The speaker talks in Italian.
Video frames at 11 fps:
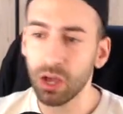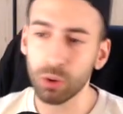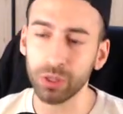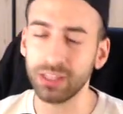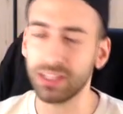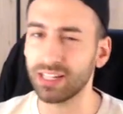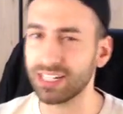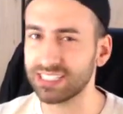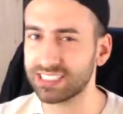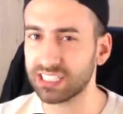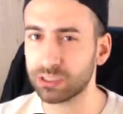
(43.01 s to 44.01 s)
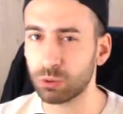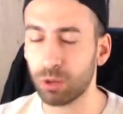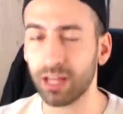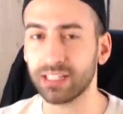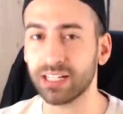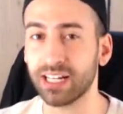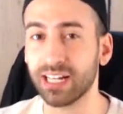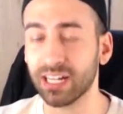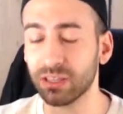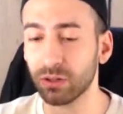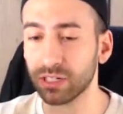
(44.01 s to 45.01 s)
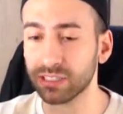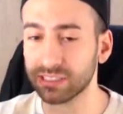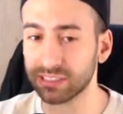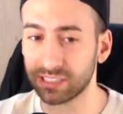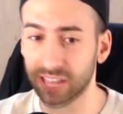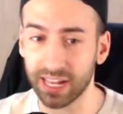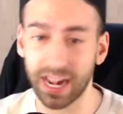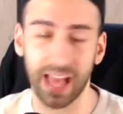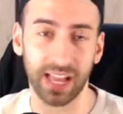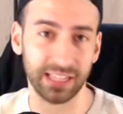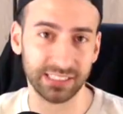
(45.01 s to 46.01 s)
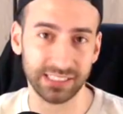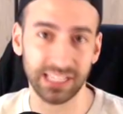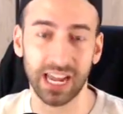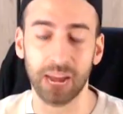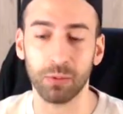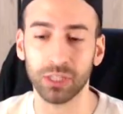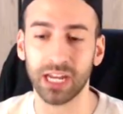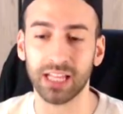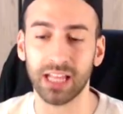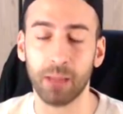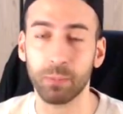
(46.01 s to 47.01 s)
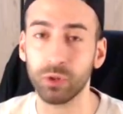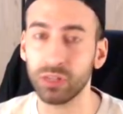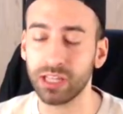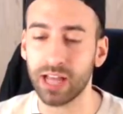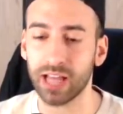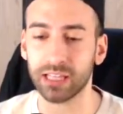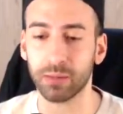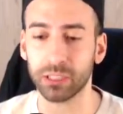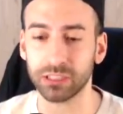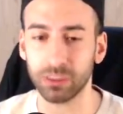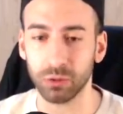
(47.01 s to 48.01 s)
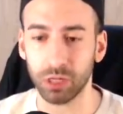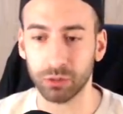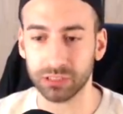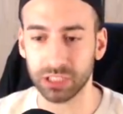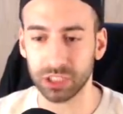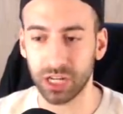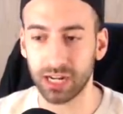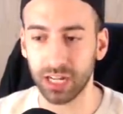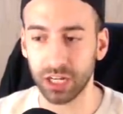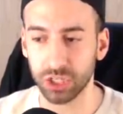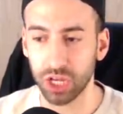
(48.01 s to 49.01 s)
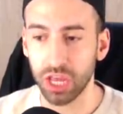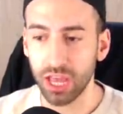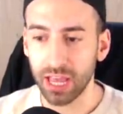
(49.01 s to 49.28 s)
Quindi rissa squadre credo che sarà parrà che sia la modalità più indicata per eseguire questa challenge.